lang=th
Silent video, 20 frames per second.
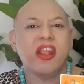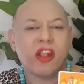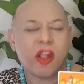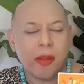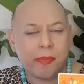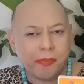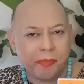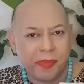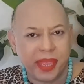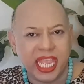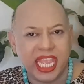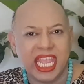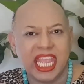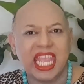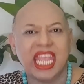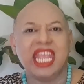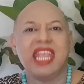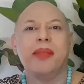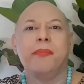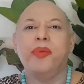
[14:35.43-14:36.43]
ก๊อปปี้
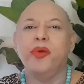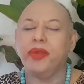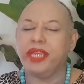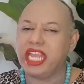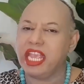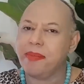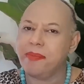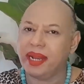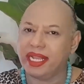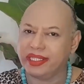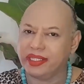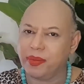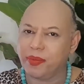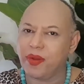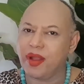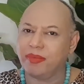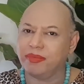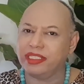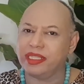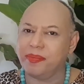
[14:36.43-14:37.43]
ผู้ที่ประสบ
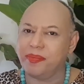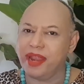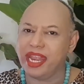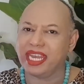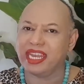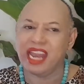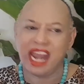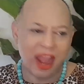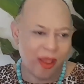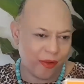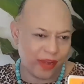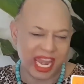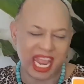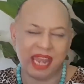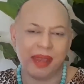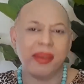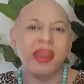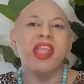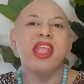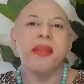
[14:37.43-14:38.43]
ความสำเร็จเหล่านั้
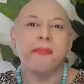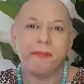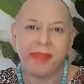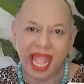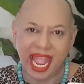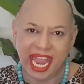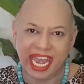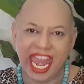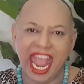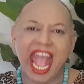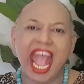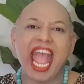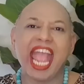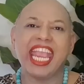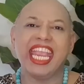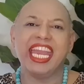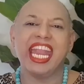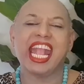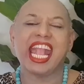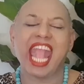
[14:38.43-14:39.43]
นมาได้
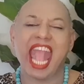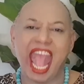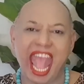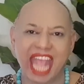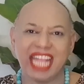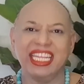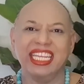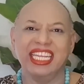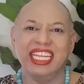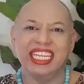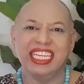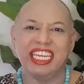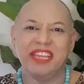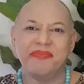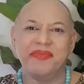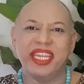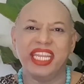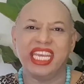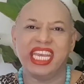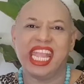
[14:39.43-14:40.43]
นะคะ
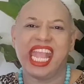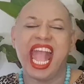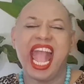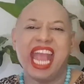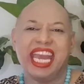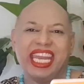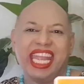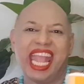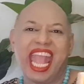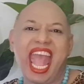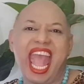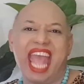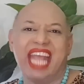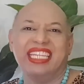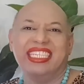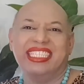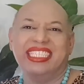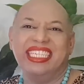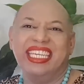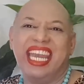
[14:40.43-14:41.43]
ดำเนินการค่ะ
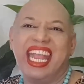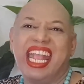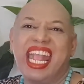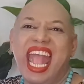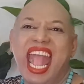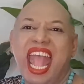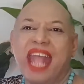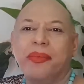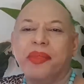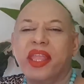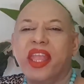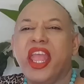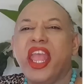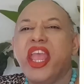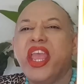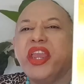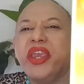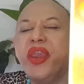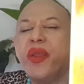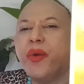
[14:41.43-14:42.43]
นะคะ
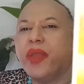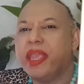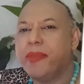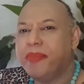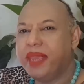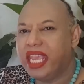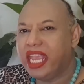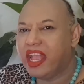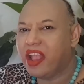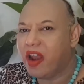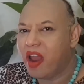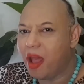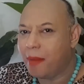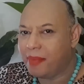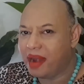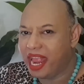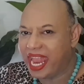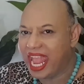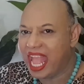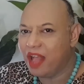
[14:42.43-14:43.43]
โดยมีกรอบ
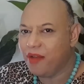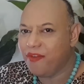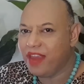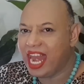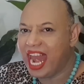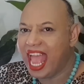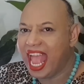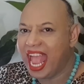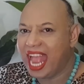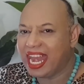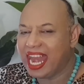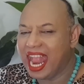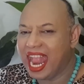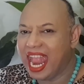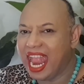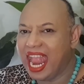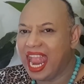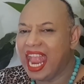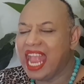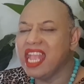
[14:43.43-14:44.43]
ระยะเวลานะ
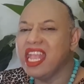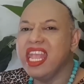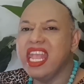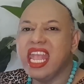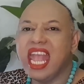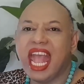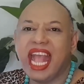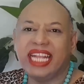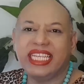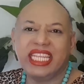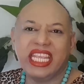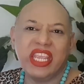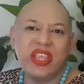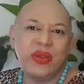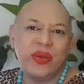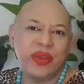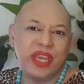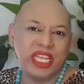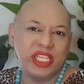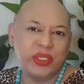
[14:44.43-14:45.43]
อาจจะอ
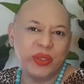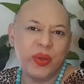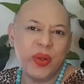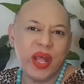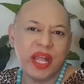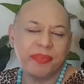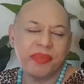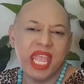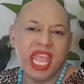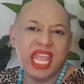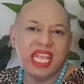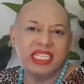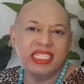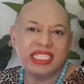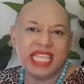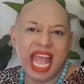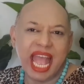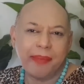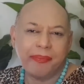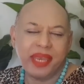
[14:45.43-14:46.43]
ยู่ในช่วง
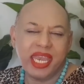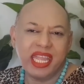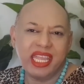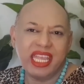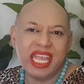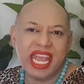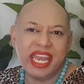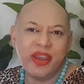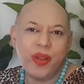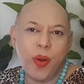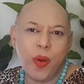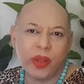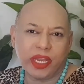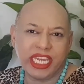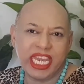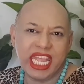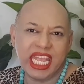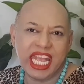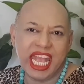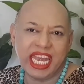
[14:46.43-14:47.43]
3เดือน
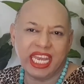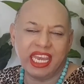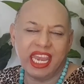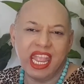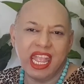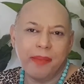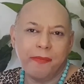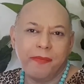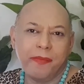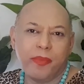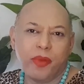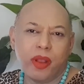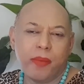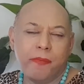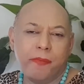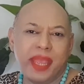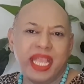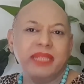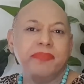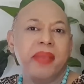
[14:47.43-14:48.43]
6เดือน
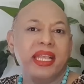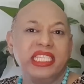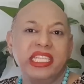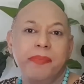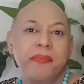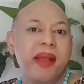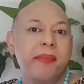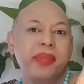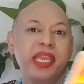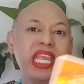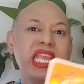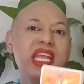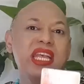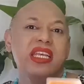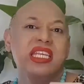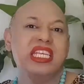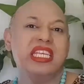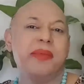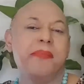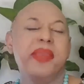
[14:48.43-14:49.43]
แม็กซิมัมนี่ก็
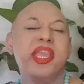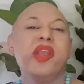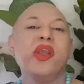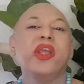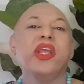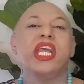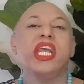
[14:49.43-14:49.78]
คือไม่